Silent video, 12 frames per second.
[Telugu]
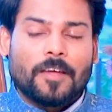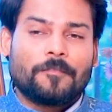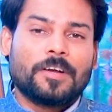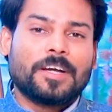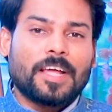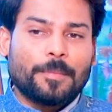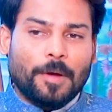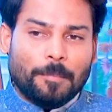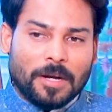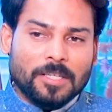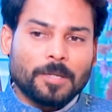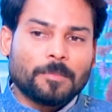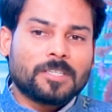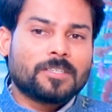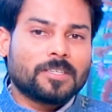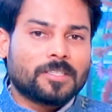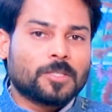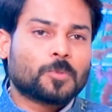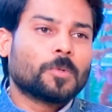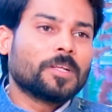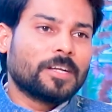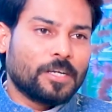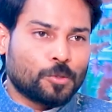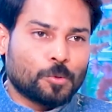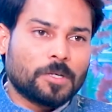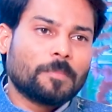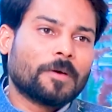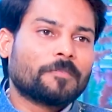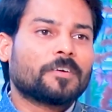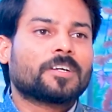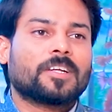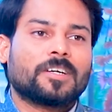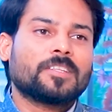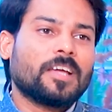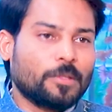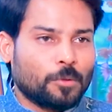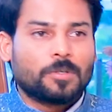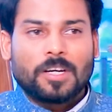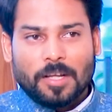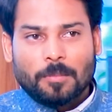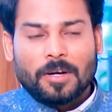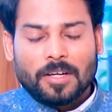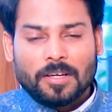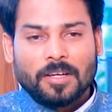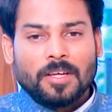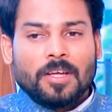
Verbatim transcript: ఎవ్రీ టైం ఆ మనిషి మిస్టేక్స్ చేసుకుంటే నేర్చుకుంటే పర్ఫెక్ట్ అనేది అవుతుంటాడు అనమాట